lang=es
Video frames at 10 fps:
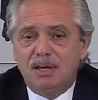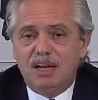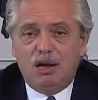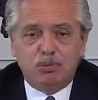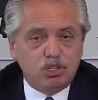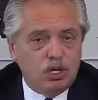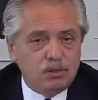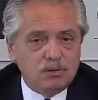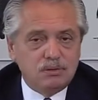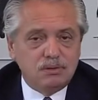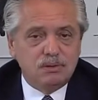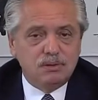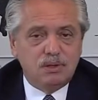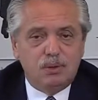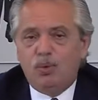La opción
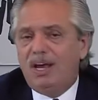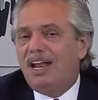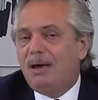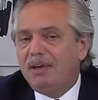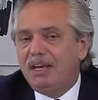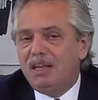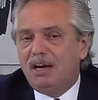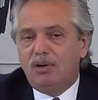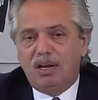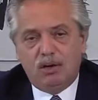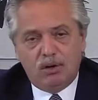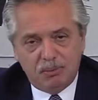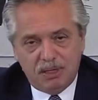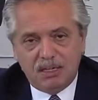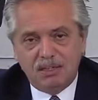no es la vida o la
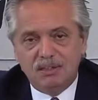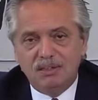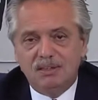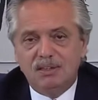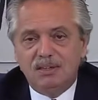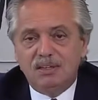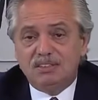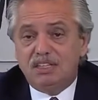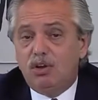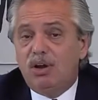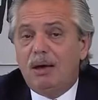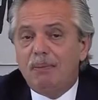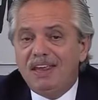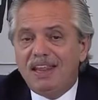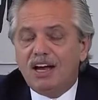economía, sino la
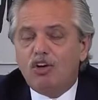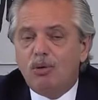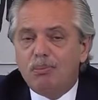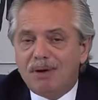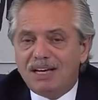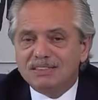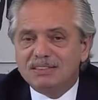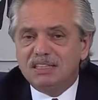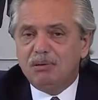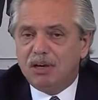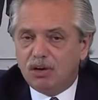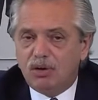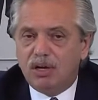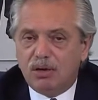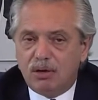vida con más y
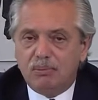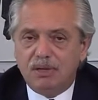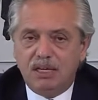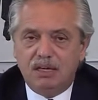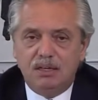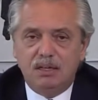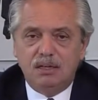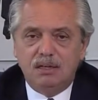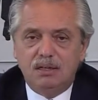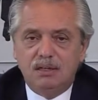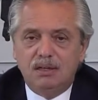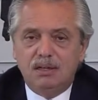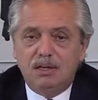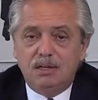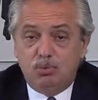mejor economía.
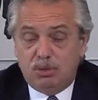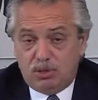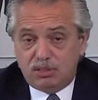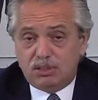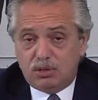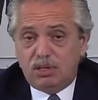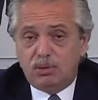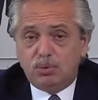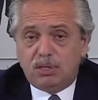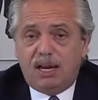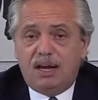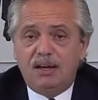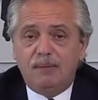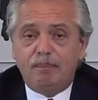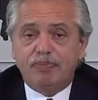Nuestro sector
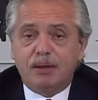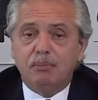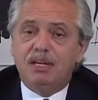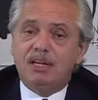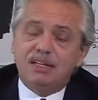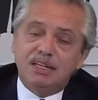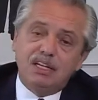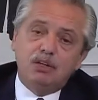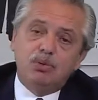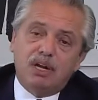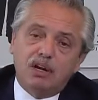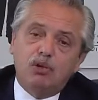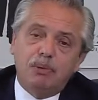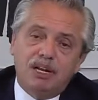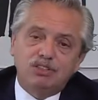industrial viene teniendo una
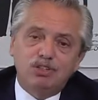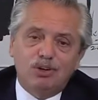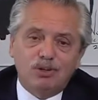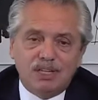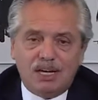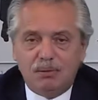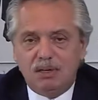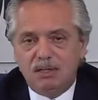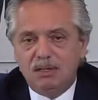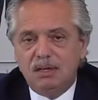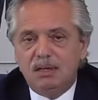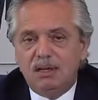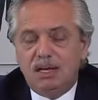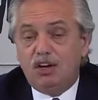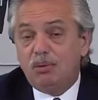recuperación notable.
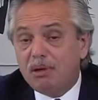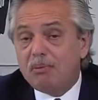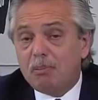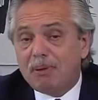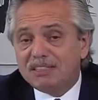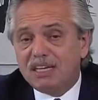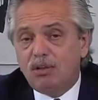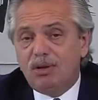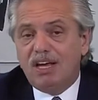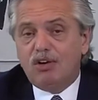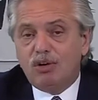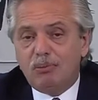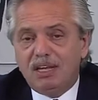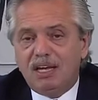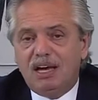En noviembre pasado la
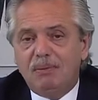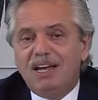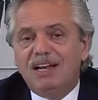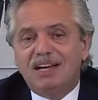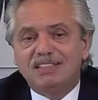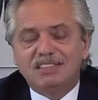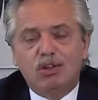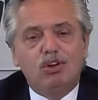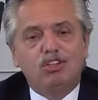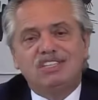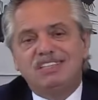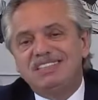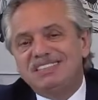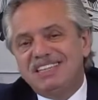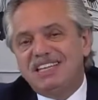economía había alcanzado el
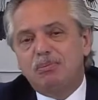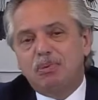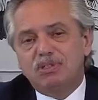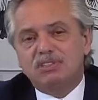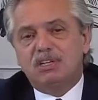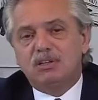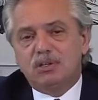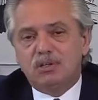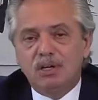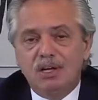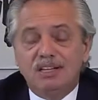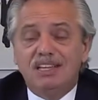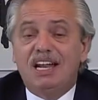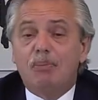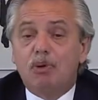87%
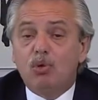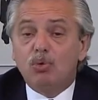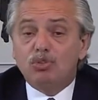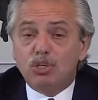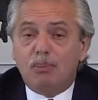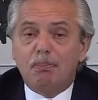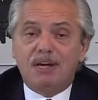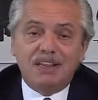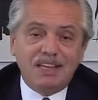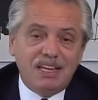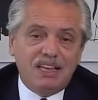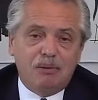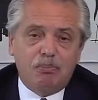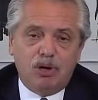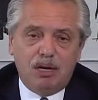de la producción perdida
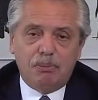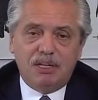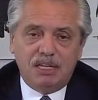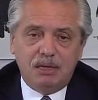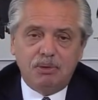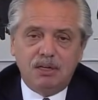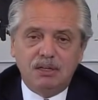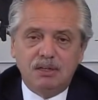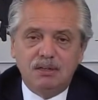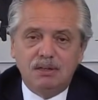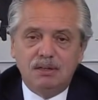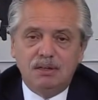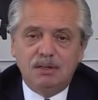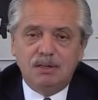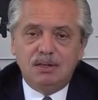por la pandemia.
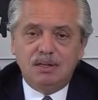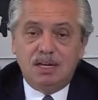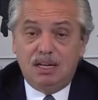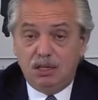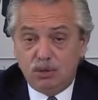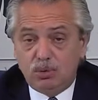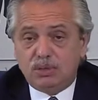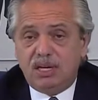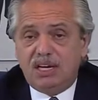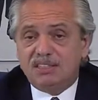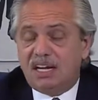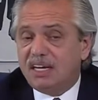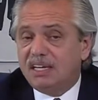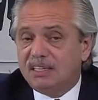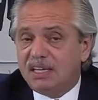En la industria ya
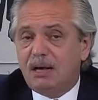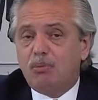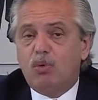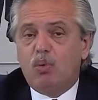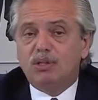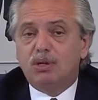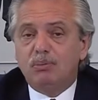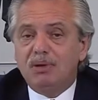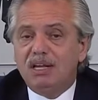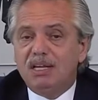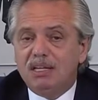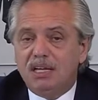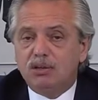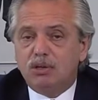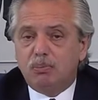registramos
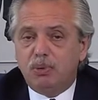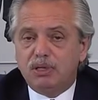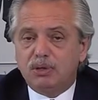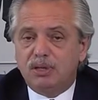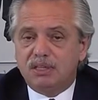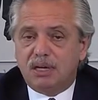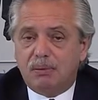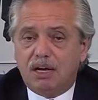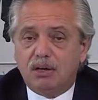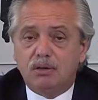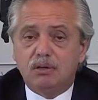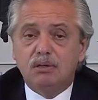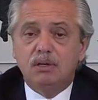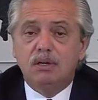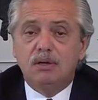4.500 puestos de trabajo
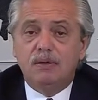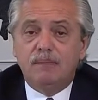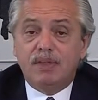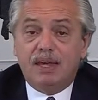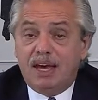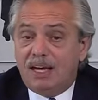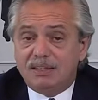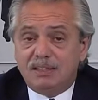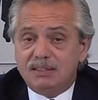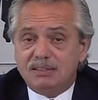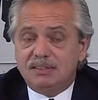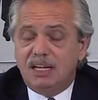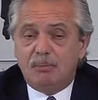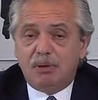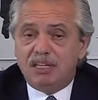que antes de
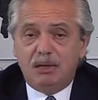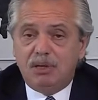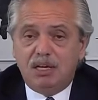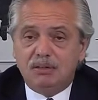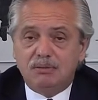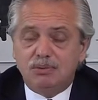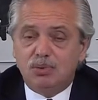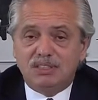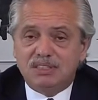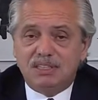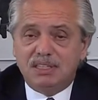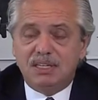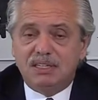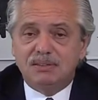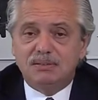la pandemia no existían.